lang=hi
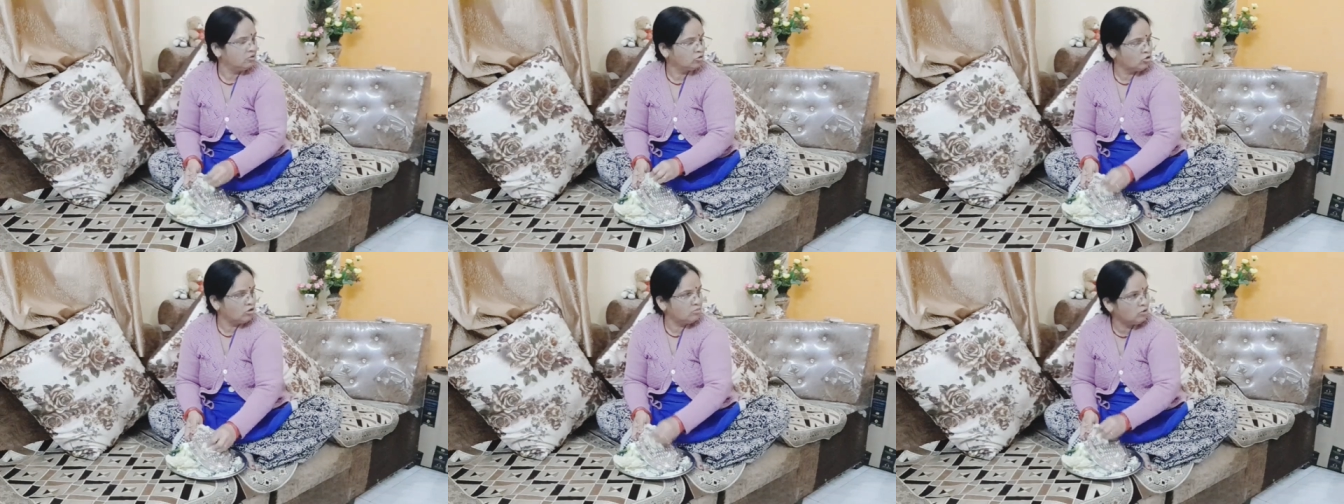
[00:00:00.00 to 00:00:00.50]

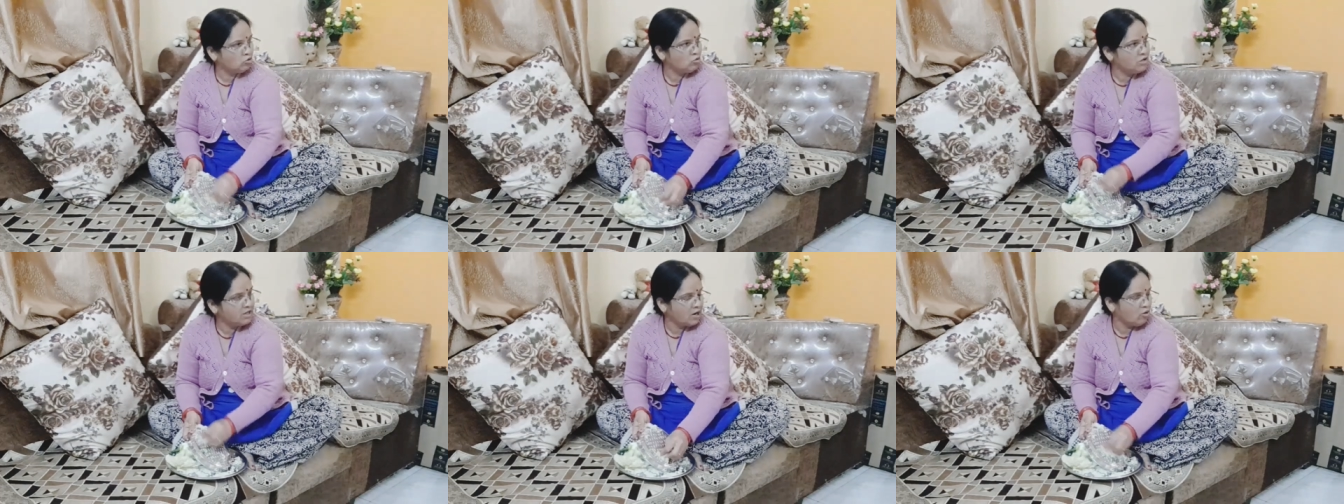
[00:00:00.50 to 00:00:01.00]
थोड़ी बहुत
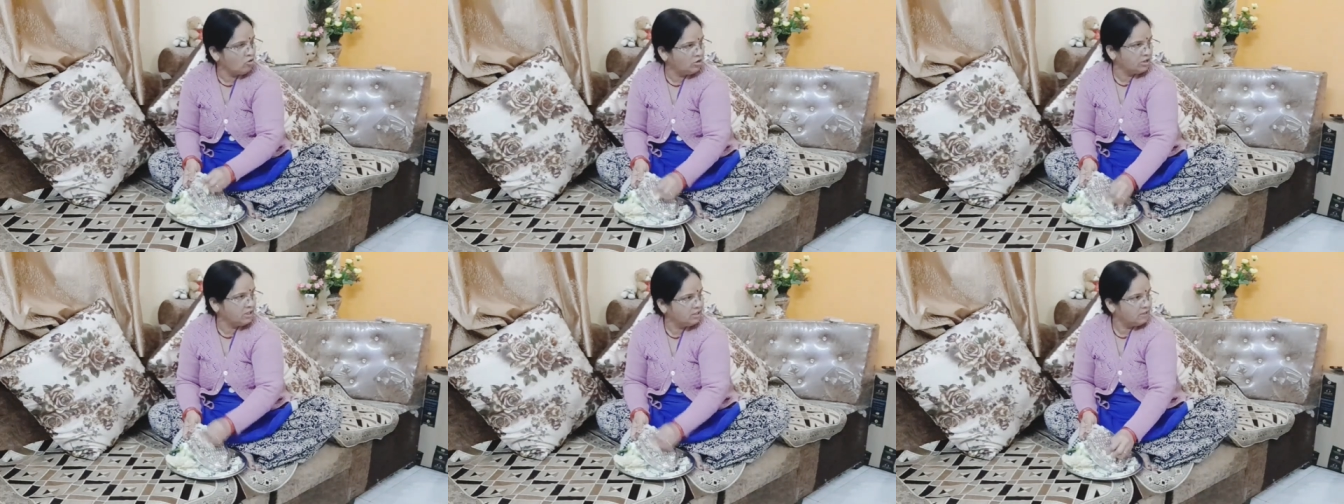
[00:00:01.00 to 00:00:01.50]
हुई क्या और
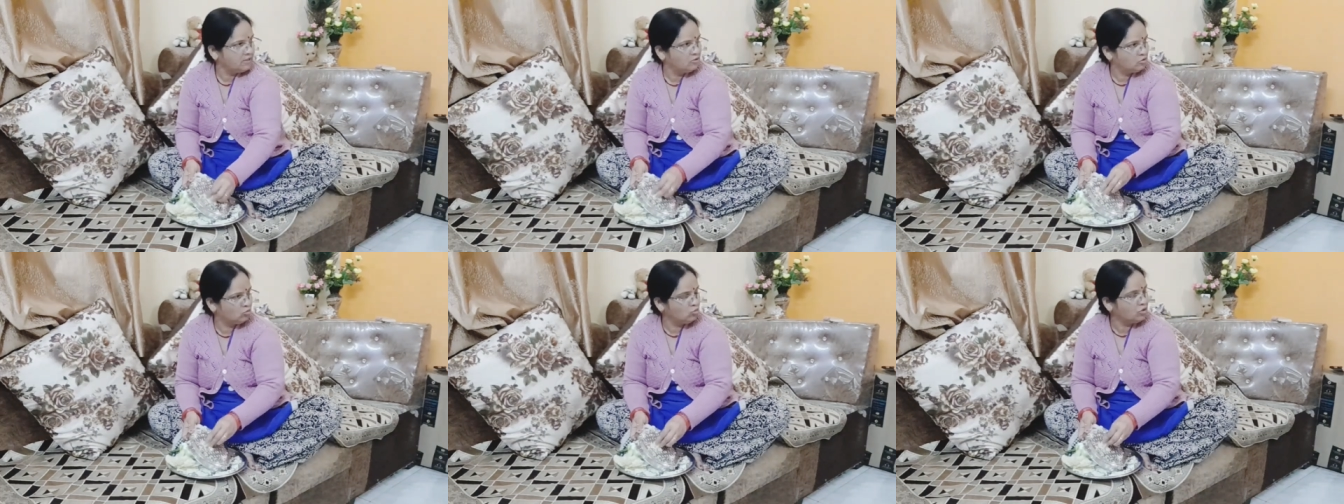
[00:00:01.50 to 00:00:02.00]
की
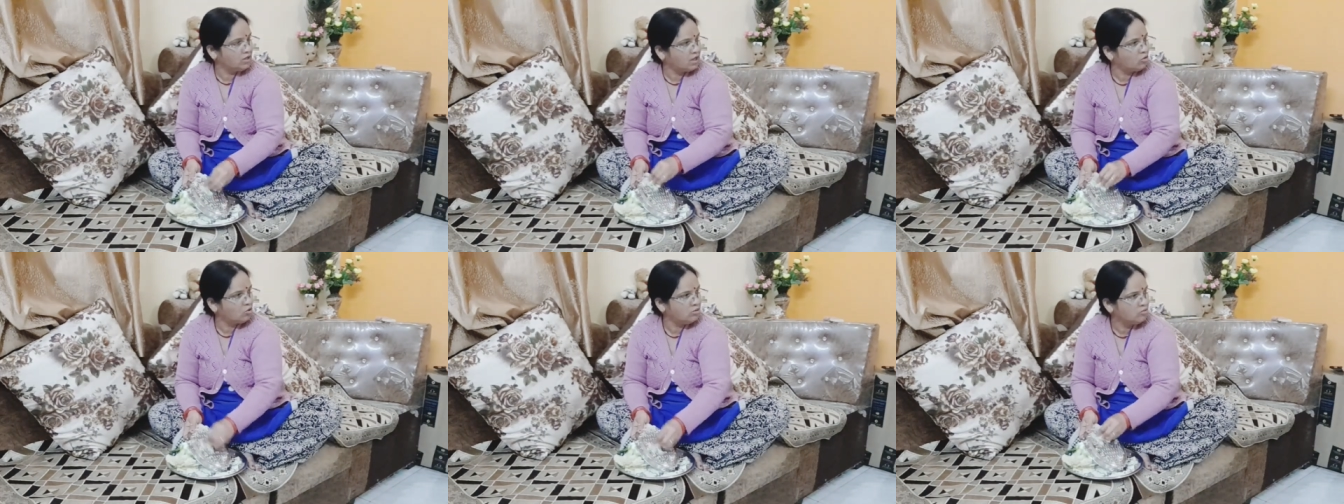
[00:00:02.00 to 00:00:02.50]
सूखी क्या
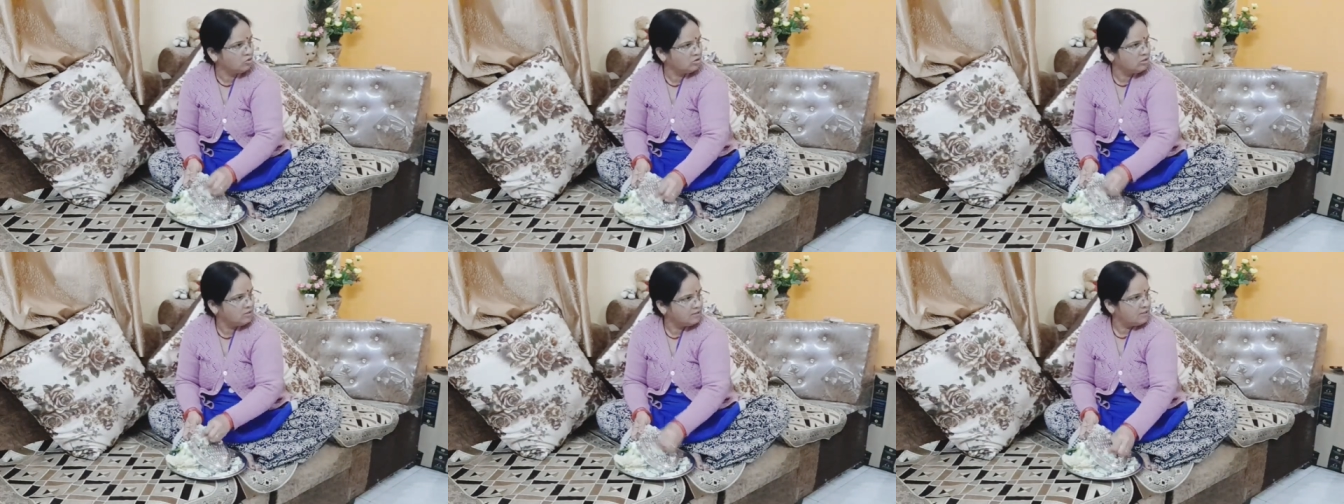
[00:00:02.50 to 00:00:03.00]
थोड़ी बहुत